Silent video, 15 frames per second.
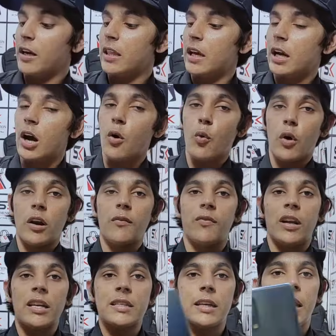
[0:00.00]
ये दिखाओ वन
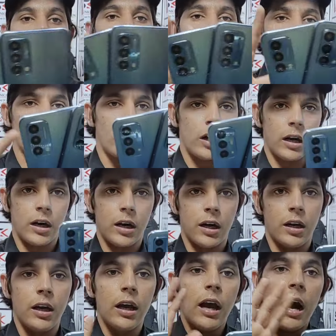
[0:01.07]
प्लस इन टू
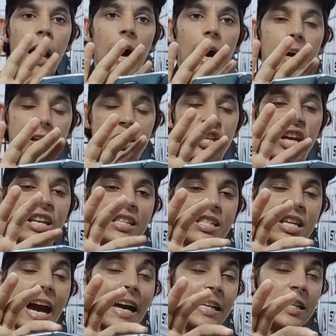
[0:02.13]
हंड्रेड छः
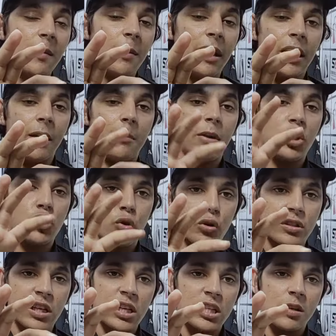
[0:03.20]
चार जी बी रैम में
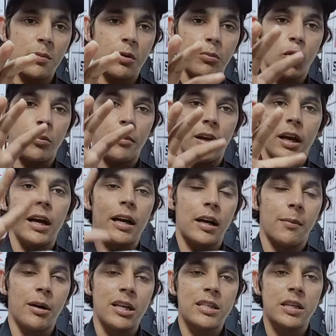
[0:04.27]
चौंसठ जी बी मेमोरी है
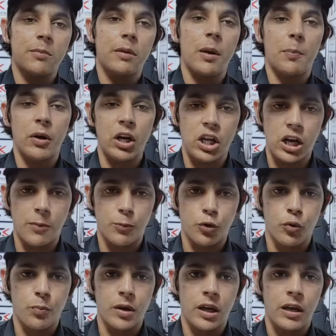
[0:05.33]
डबल सिम है टी
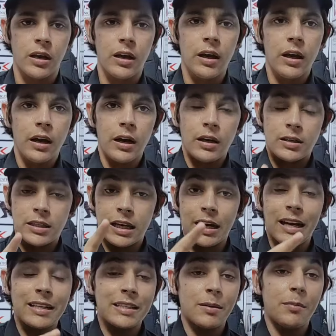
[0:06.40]
प्रूफ है
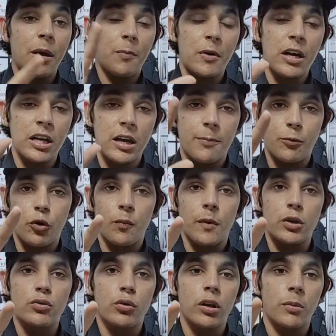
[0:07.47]
सिंगल सिम में टी प्रूफ
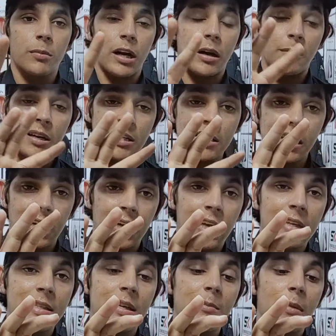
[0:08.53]
है सॉरी इमरान भाई
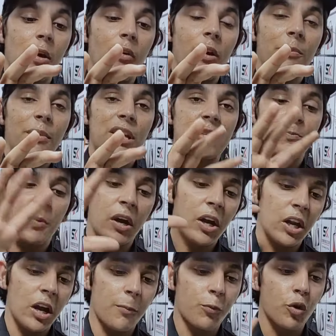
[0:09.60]
सिंगल सिम में वन प्लस पी
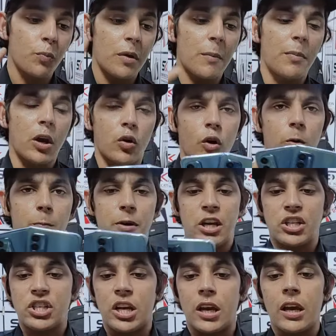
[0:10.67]
टी प्रूफ है बिल्कुल
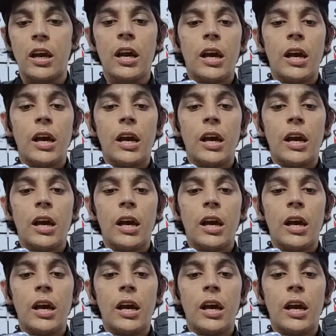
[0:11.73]
फ्रेश है